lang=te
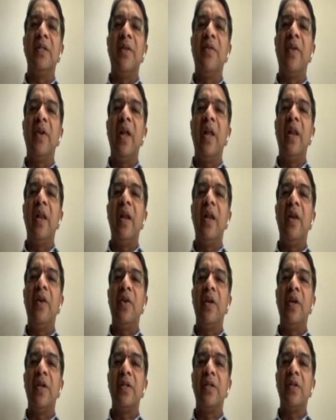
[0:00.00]
సెవెన్ ఎల్నినో
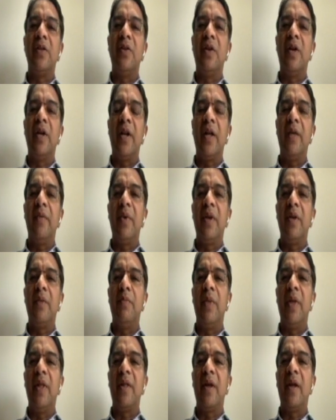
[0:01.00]
ఇయర్స్ లో అంటే
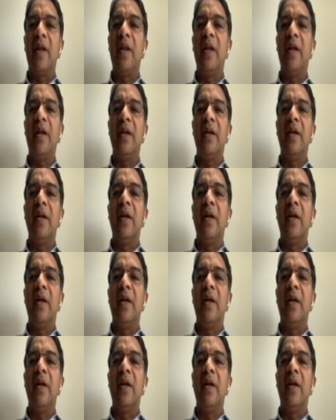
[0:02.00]
బేసికలీ